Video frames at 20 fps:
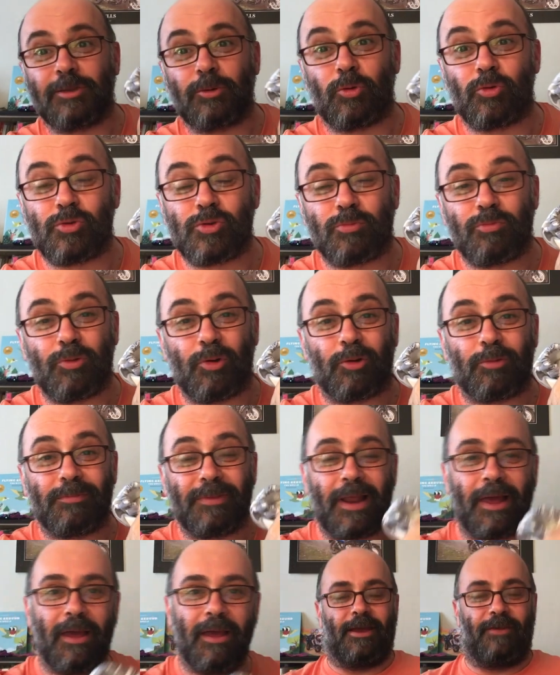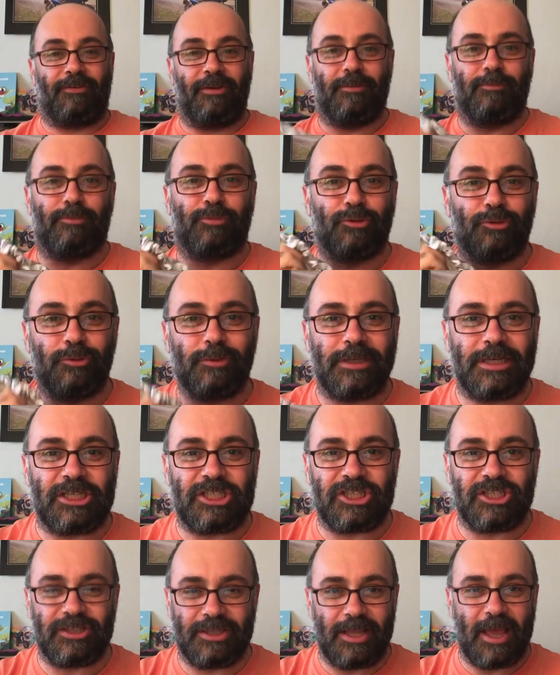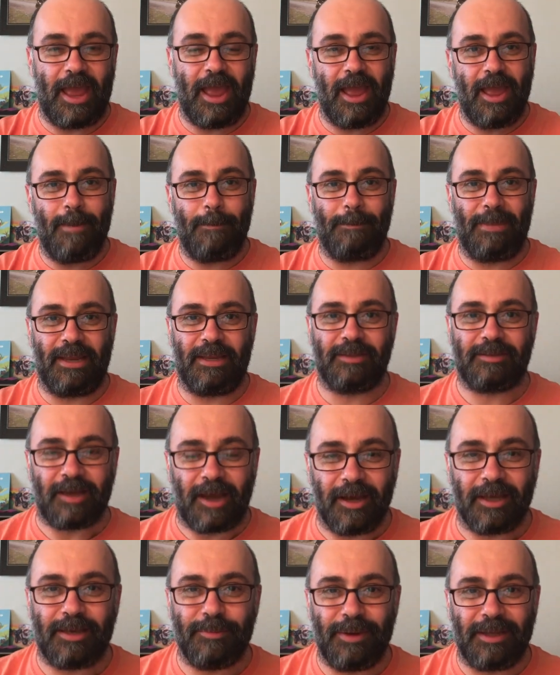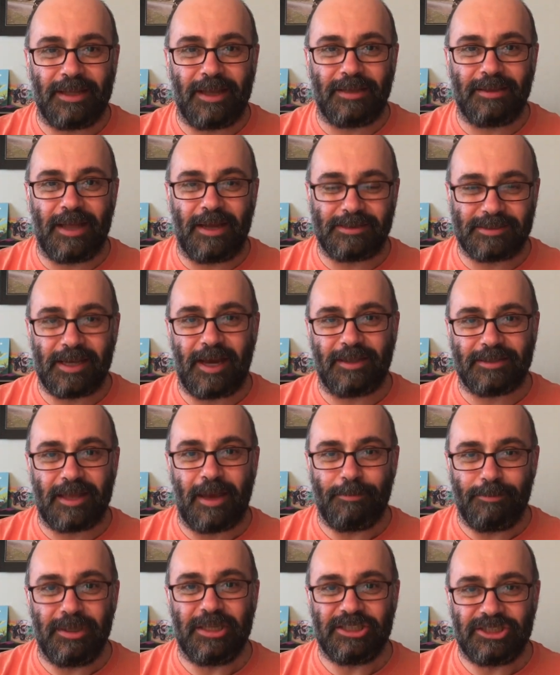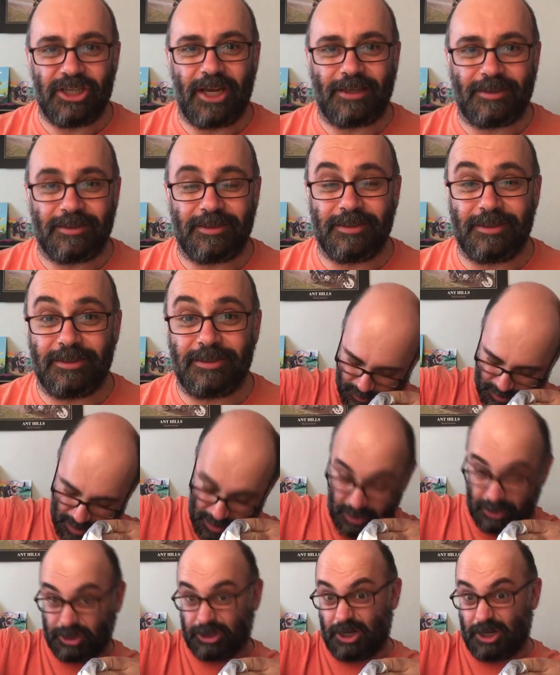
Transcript: gözükmüyorum bile. Efendim bunun içinde beni takip edenler zaten bilecektir. Bir tane